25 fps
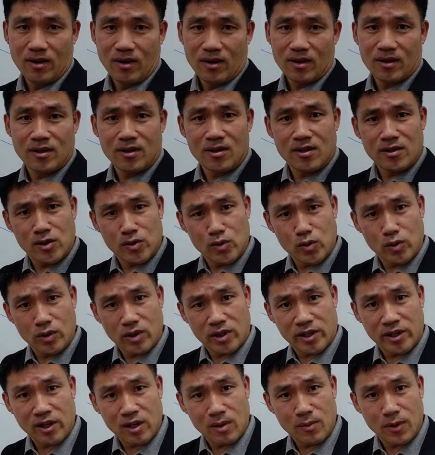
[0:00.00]
글을 쓸 수 있는
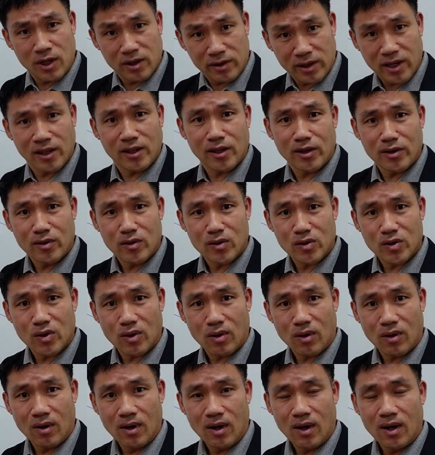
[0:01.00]
경험을 얻게 되는
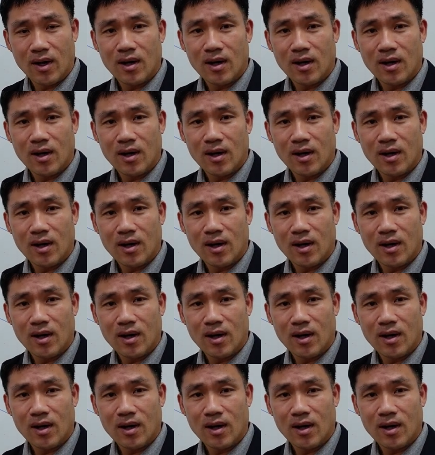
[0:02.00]
거죠.